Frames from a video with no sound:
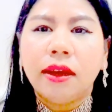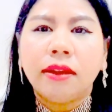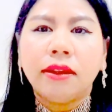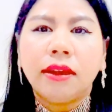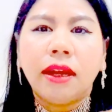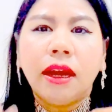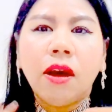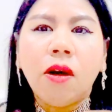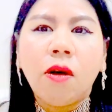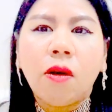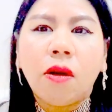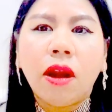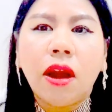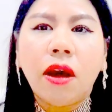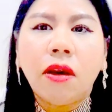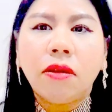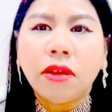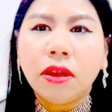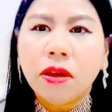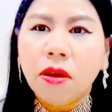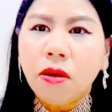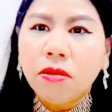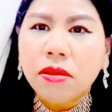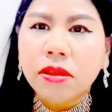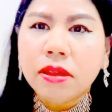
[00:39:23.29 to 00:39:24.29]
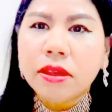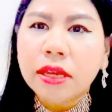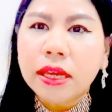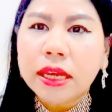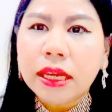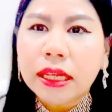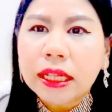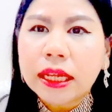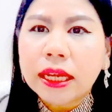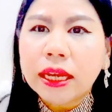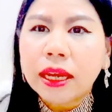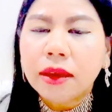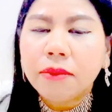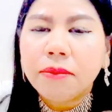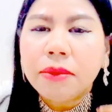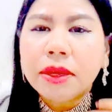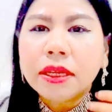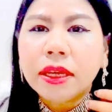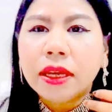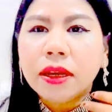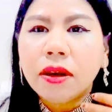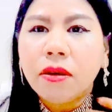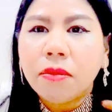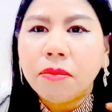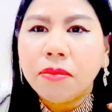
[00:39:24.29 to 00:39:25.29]
นะของเรานี่ของจริงนะไม่
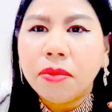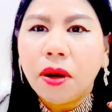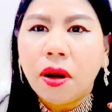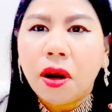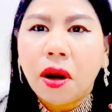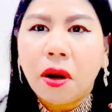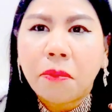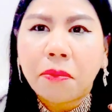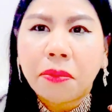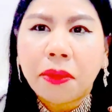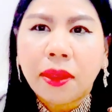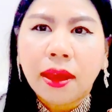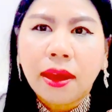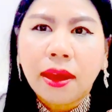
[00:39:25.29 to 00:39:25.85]
ใช่ของปลอม